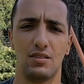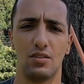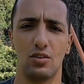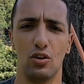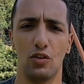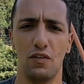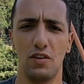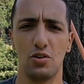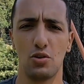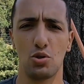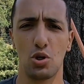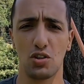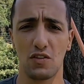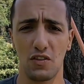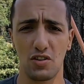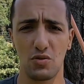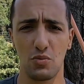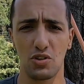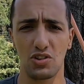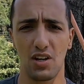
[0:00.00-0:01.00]
No vídeo de hoje eu
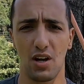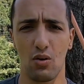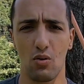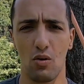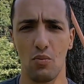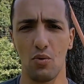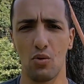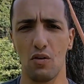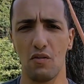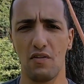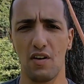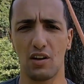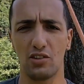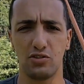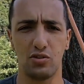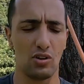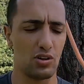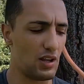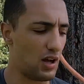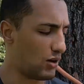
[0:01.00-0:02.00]
vou te mostrar como
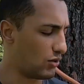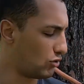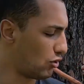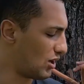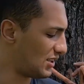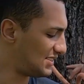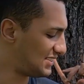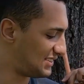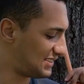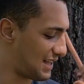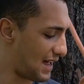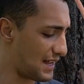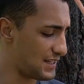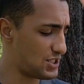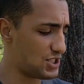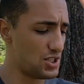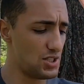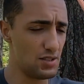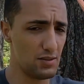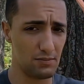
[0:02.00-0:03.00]
confeccionar o nó
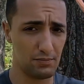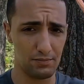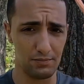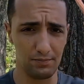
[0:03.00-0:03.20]
7